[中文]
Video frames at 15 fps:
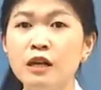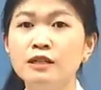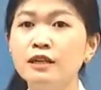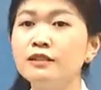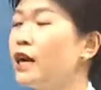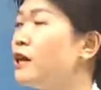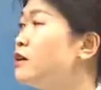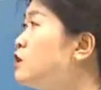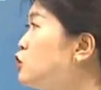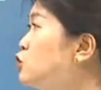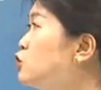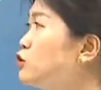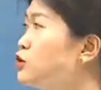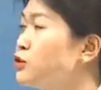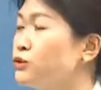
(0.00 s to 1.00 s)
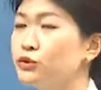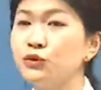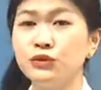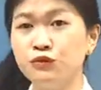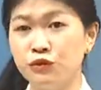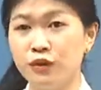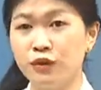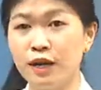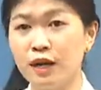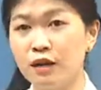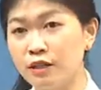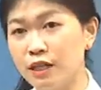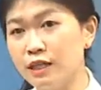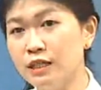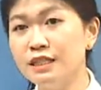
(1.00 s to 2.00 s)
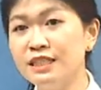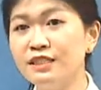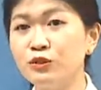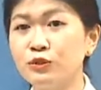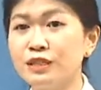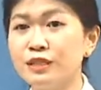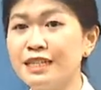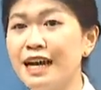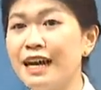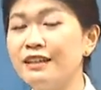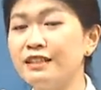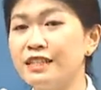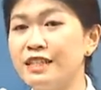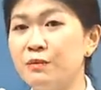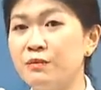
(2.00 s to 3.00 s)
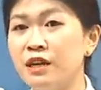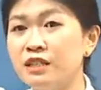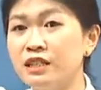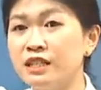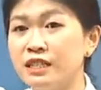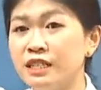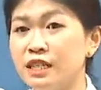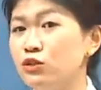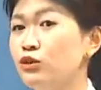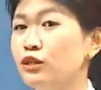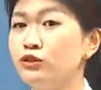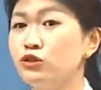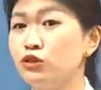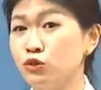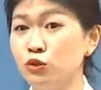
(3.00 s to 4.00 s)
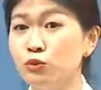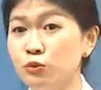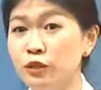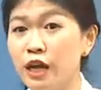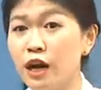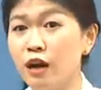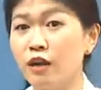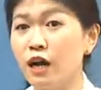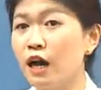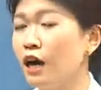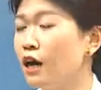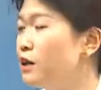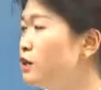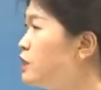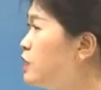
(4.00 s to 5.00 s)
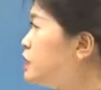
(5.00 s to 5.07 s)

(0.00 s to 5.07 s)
当然，如果有重音符号的，你所加的前面那个前缀就都不要了哈。